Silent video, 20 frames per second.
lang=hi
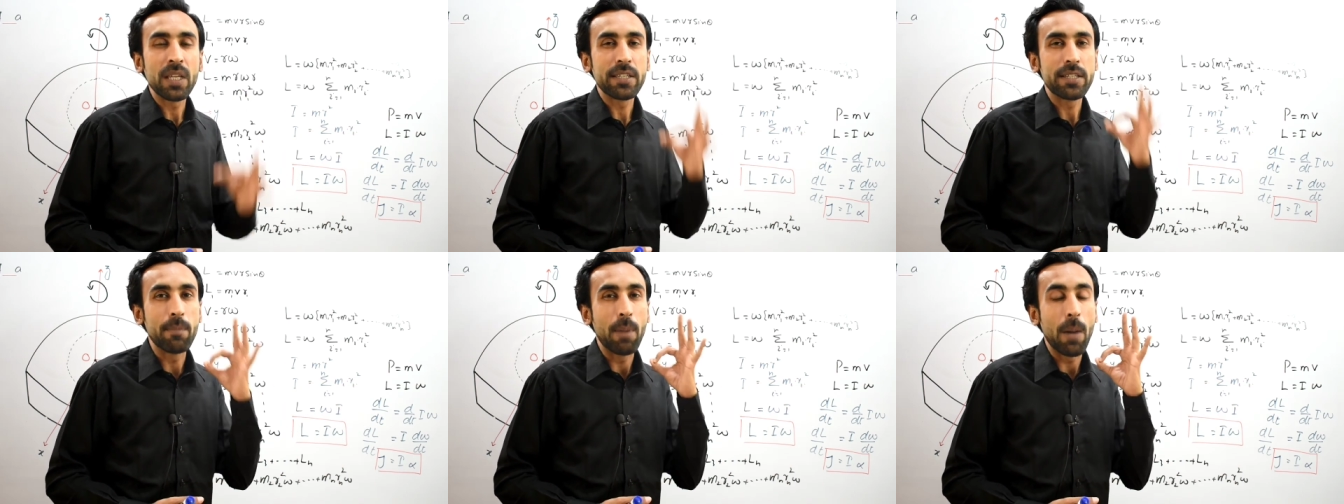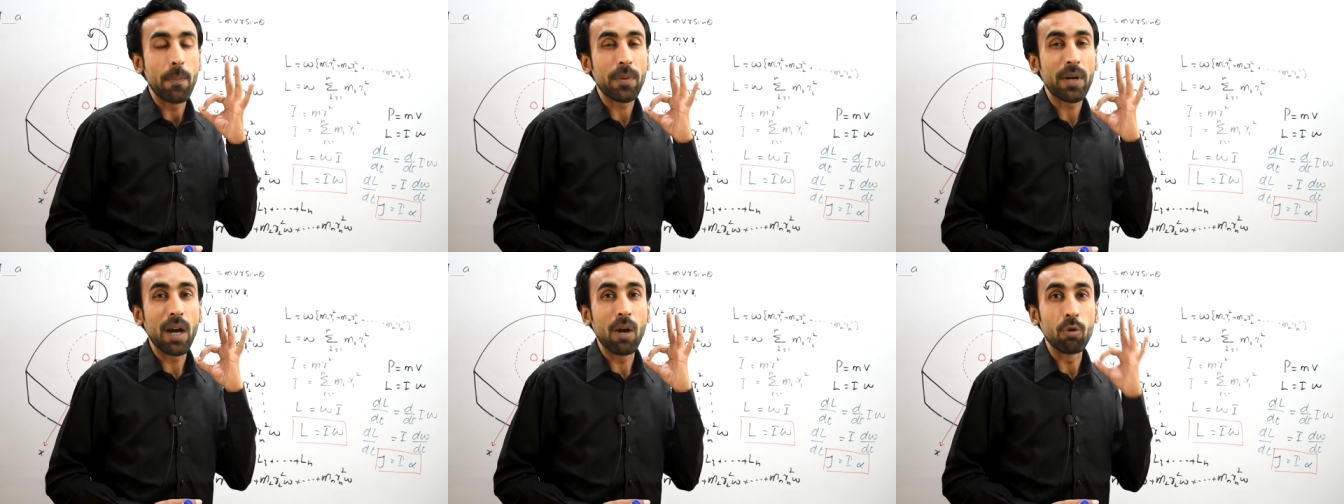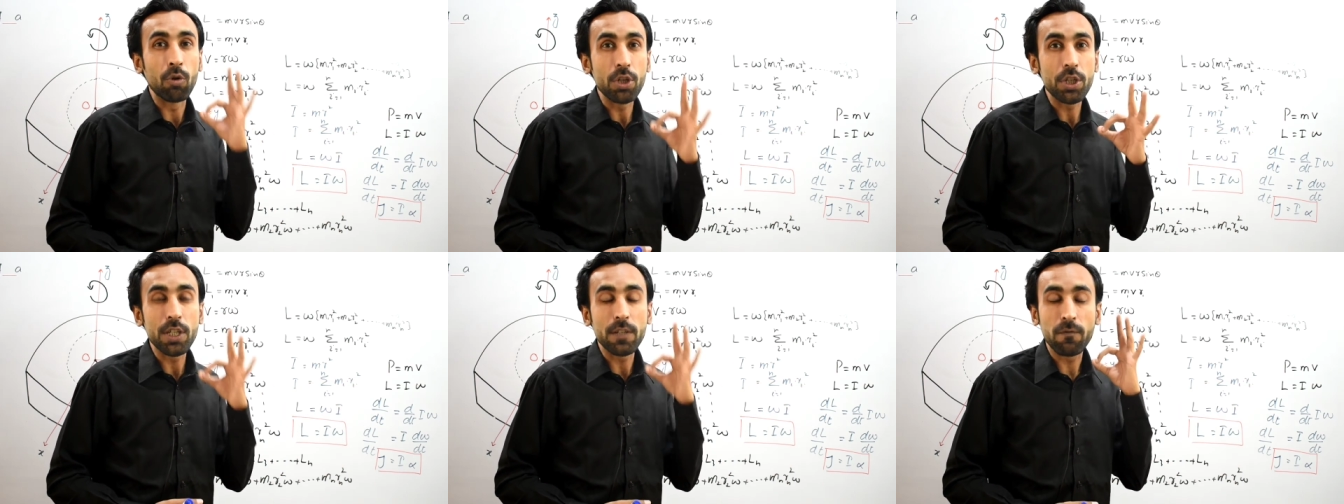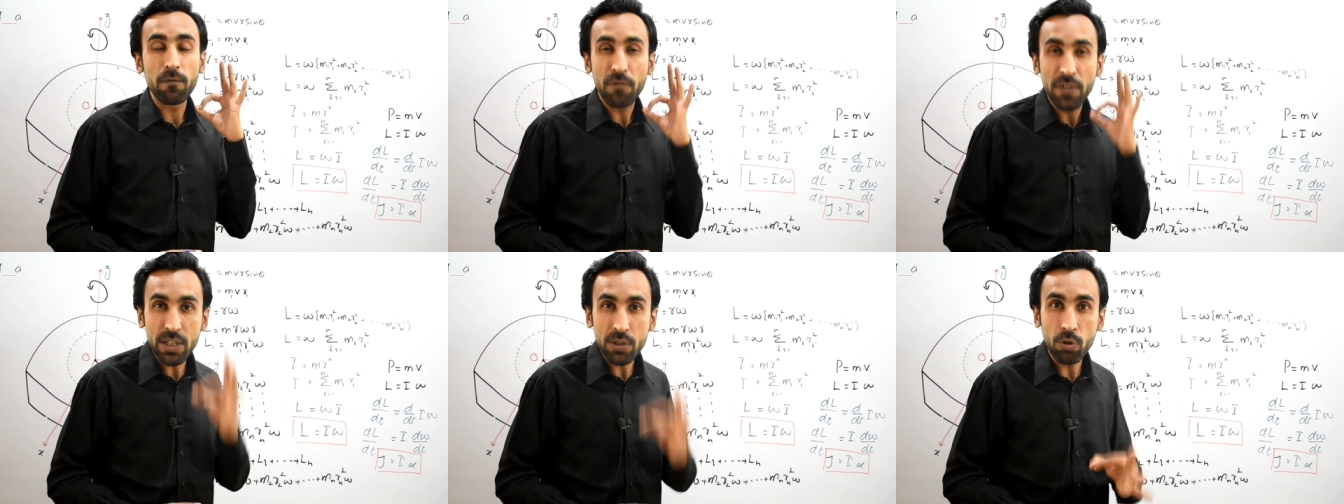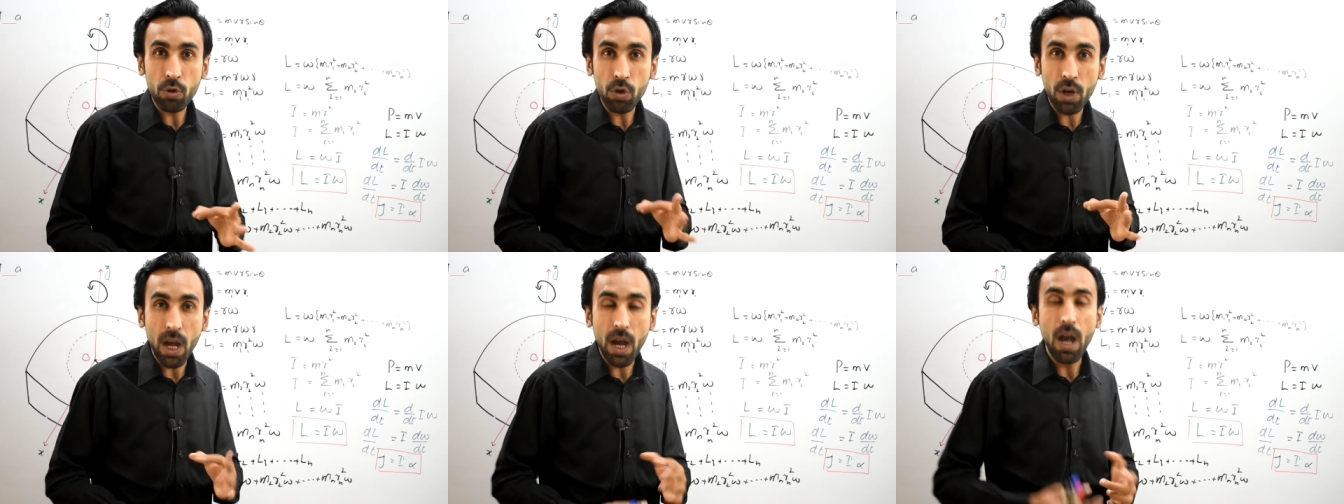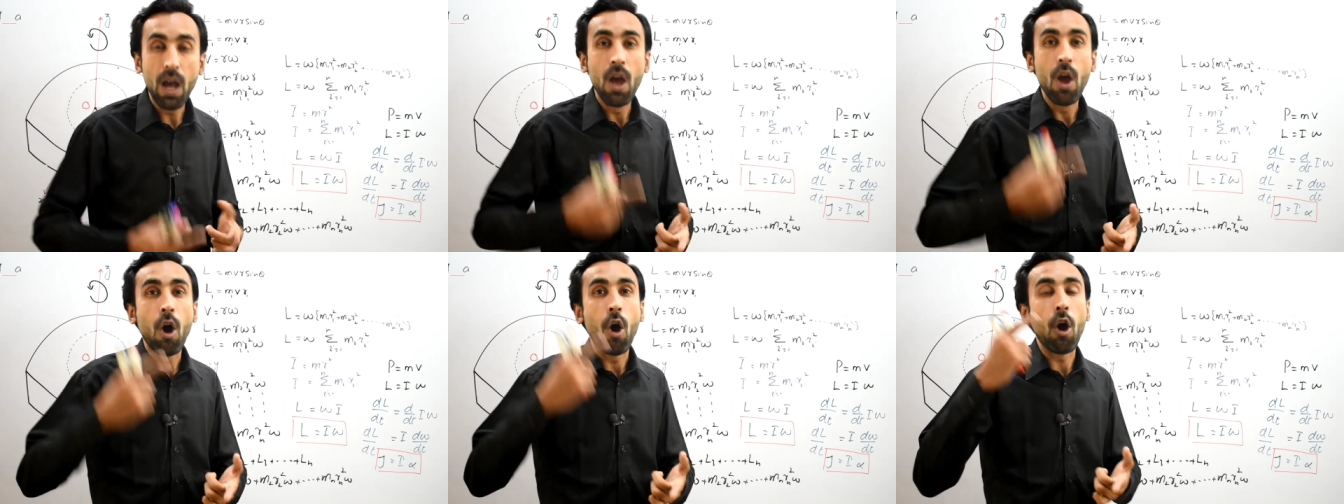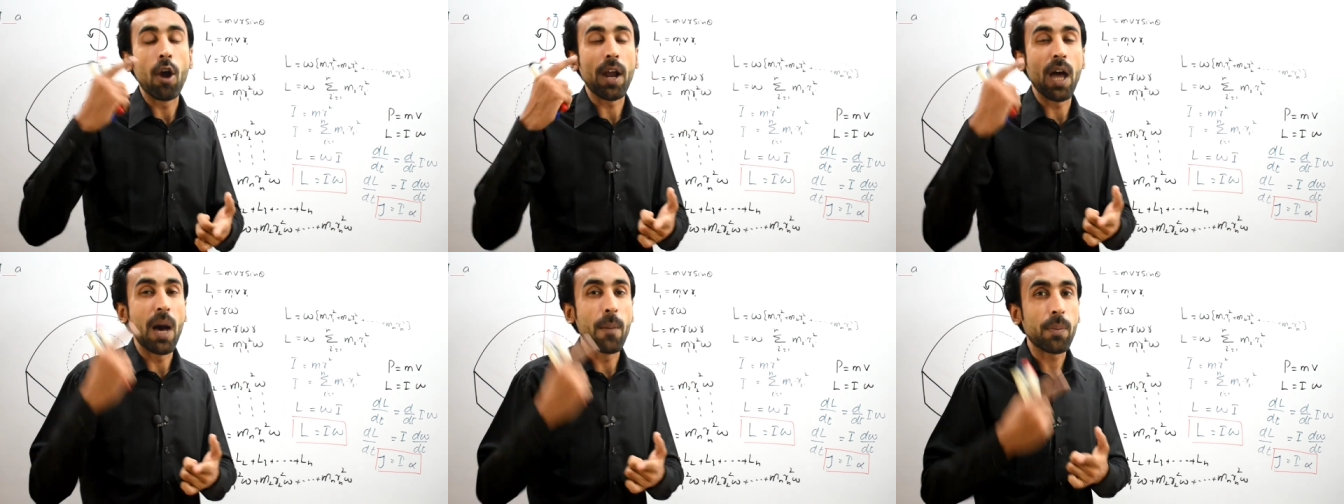जब आपका ओरिजिन फिक्स होगा
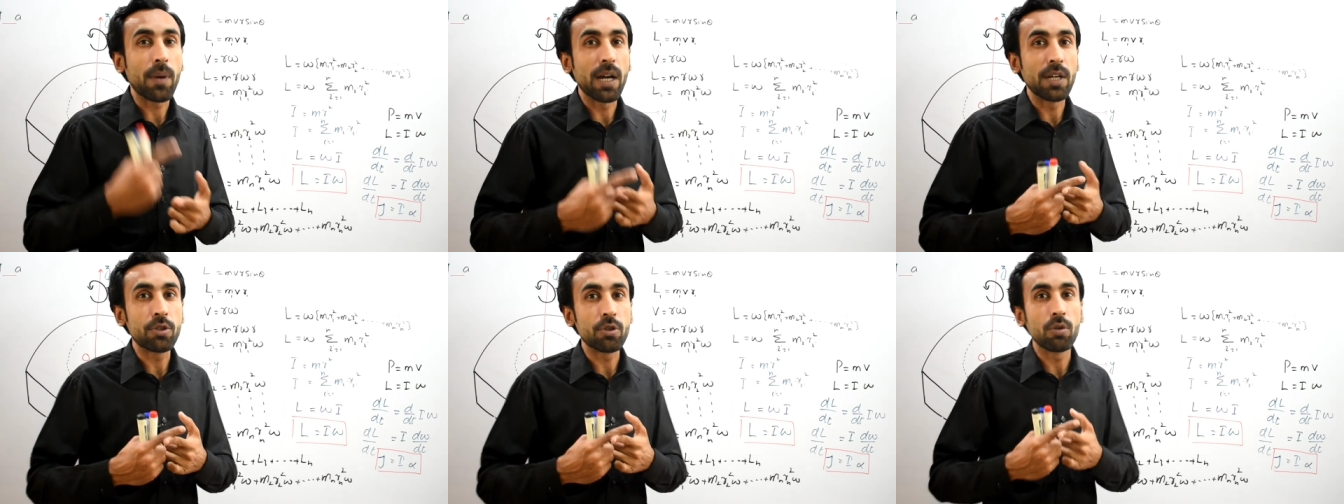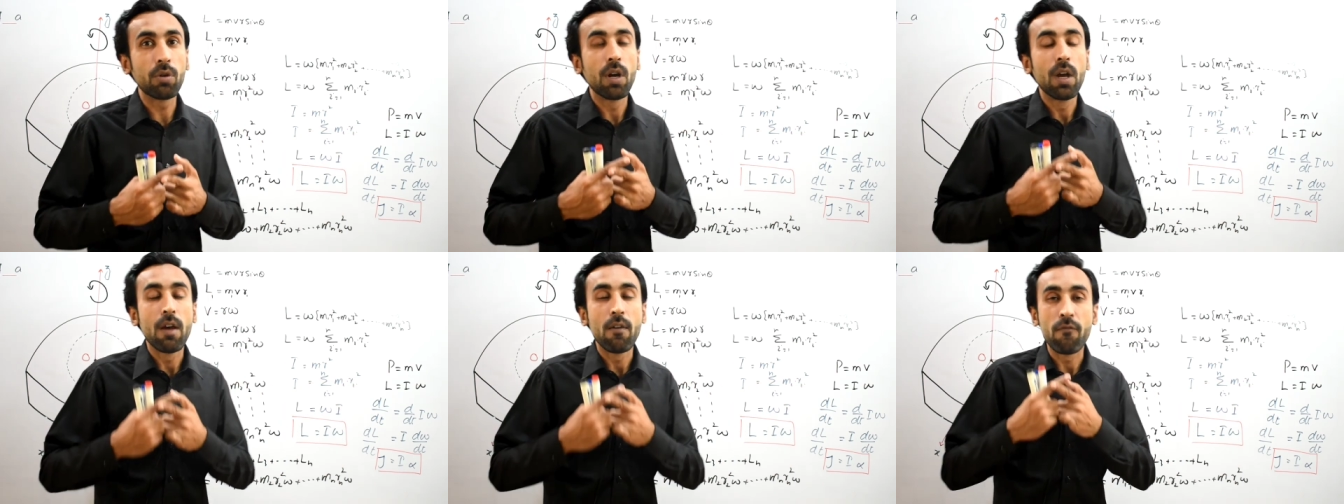और आपका जो